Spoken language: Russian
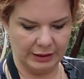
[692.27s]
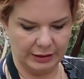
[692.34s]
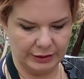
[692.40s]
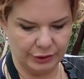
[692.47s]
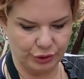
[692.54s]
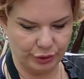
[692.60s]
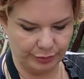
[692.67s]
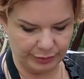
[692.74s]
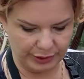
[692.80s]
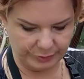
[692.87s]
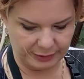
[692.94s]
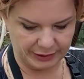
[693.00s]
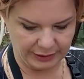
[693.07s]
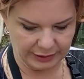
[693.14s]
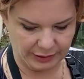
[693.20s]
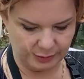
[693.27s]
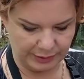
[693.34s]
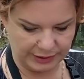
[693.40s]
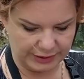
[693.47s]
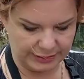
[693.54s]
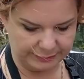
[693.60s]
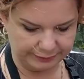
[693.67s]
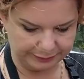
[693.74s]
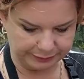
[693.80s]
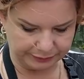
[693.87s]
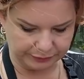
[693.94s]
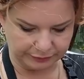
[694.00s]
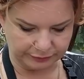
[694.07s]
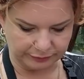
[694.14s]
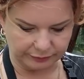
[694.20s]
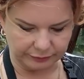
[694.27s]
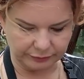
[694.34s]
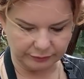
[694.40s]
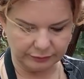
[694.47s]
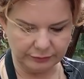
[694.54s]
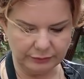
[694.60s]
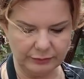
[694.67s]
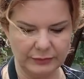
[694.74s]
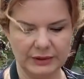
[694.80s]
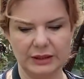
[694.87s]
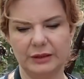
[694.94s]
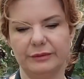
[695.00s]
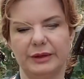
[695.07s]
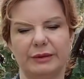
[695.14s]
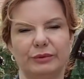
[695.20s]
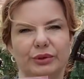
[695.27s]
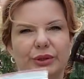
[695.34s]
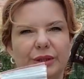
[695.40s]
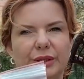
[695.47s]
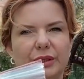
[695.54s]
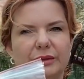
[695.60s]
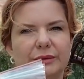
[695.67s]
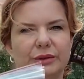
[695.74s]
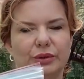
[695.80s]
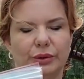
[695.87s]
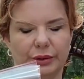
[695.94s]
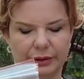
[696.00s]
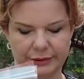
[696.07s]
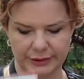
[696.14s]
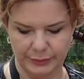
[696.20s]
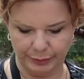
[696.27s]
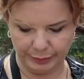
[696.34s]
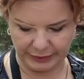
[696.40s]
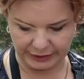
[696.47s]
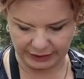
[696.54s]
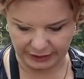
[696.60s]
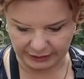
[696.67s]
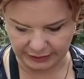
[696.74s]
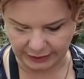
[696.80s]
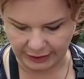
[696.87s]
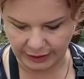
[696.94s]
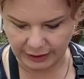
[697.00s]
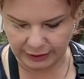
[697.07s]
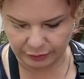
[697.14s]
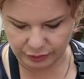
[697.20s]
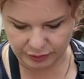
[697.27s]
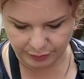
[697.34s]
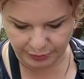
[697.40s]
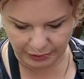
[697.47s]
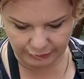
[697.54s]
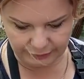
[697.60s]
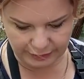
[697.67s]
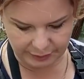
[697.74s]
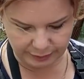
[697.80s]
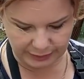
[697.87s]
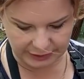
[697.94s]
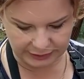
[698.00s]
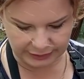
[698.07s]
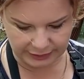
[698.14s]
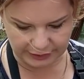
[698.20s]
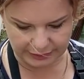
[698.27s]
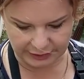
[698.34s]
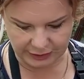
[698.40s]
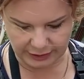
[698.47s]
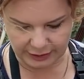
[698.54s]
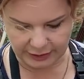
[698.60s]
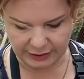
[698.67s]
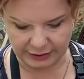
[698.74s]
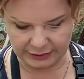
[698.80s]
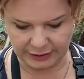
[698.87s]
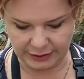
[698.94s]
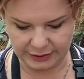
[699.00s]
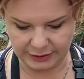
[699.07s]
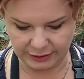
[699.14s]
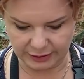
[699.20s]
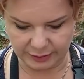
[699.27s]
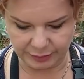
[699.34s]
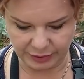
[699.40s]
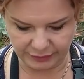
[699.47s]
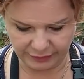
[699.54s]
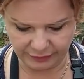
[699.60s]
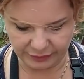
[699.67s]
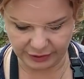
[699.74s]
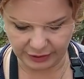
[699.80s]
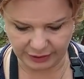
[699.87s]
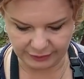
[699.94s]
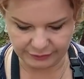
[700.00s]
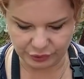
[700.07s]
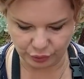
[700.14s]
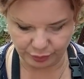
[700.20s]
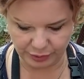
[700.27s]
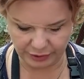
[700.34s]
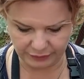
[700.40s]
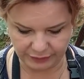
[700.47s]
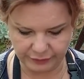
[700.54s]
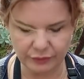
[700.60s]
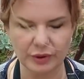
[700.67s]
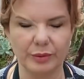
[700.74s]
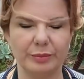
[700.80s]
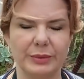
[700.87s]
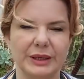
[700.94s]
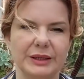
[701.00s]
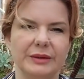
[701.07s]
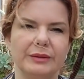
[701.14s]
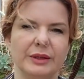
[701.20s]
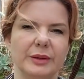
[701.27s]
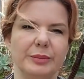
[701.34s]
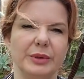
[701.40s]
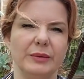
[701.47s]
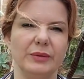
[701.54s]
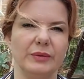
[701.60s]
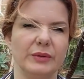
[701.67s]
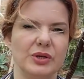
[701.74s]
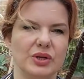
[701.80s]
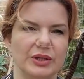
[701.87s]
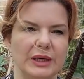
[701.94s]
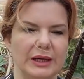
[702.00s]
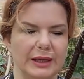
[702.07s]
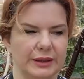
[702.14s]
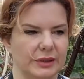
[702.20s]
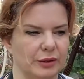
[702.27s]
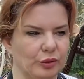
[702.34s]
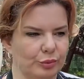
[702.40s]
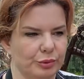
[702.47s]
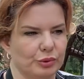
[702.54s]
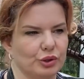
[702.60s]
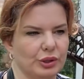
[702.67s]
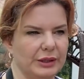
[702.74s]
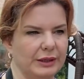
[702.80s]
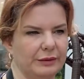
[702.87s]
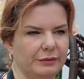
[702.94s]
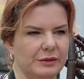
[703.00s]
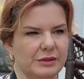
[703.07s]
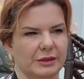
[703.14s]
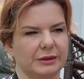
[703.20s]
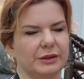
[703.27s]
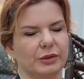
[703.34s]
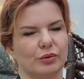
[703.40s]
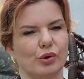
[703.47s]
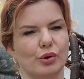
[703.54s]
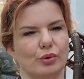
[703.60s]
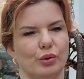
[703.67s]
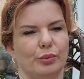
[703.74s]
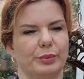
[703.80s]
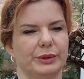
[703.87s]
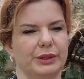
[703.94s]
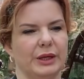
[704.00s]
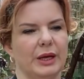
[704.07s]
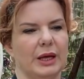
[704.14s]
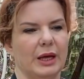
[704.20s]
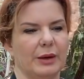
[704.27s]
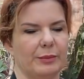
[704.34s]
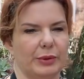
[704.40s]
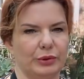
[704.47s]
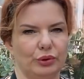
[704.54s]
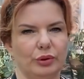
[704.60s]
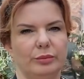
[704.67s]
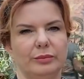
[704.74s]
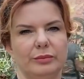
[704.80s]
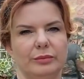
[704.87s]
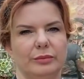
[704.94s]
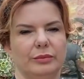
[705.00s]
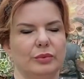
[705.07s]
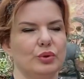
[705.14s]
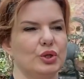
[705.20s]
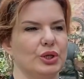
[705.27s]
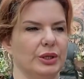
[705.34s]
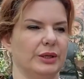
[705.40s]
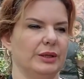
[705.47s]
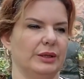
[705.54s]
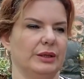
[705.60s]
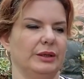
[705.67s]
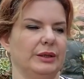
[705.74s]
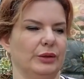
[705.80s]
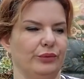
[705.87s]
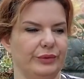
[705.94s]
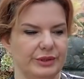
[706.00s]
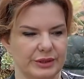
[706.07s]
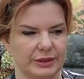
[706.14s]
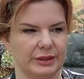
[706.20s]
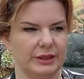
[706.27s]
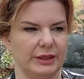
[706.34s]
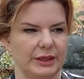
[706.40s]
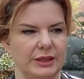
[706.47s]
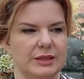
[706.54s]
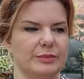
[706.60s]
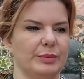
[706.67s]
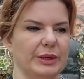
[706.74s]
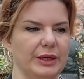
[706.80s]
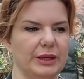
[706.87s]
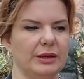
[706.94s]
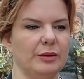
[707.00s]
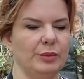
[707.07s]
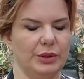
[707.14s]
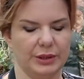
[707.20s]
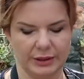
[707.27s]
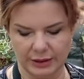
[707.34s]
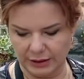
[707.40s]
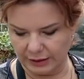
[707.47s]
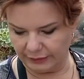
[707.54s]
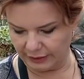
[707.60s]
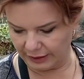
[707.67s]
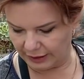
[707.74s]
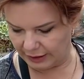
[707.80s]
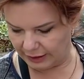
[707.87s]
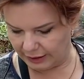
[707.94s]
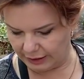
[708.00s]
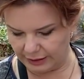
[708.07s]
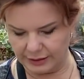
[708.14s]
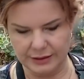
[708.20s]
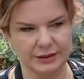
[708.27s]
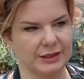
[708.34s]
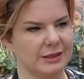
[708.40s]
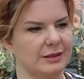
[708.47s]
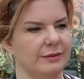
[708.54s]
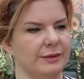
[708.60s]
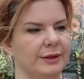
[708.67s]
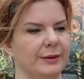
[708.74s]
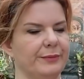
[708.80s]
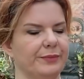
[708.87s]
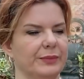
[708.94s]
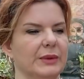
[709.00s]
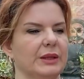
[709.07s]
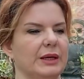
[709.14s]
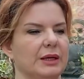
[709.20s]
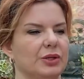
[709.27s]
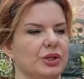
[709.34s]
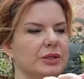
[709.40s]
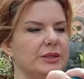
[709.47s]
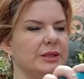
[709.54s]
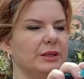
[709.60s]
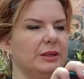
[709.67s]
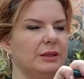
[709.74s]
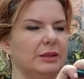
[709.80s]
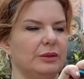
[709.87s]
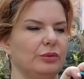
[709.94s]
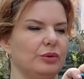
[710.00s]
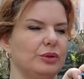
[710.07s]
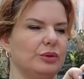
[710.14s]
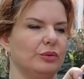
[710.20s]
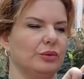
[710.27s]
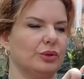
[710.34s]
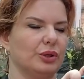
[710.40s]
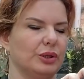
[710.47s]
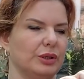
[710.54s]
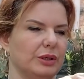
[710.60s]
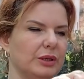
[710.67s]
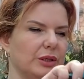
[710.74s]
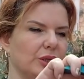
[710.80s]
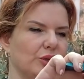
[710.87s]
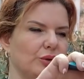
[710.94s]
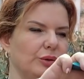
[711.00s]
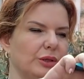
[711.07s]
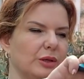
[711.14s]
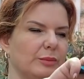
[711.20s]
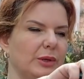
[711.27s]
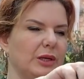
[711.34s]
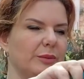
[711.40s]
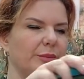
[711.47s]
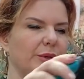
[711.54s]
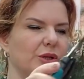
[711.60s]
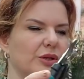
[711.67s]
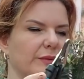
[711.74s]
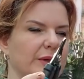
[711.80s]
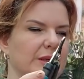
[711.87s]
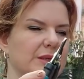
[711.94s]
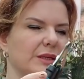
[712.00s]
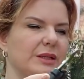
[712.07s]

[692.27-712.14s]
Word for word: Еще мне понадобится два вот таких высоких зип-пакета. То есть первая манго, когда я делала прививки, я всю прививку обматывала прививочной лентой, ну, потому что я видела такой опыт. Потом уже я увидела и с пакетами на голове, и, естественно, также делала, то есть тоже хорошо, нормально приживается.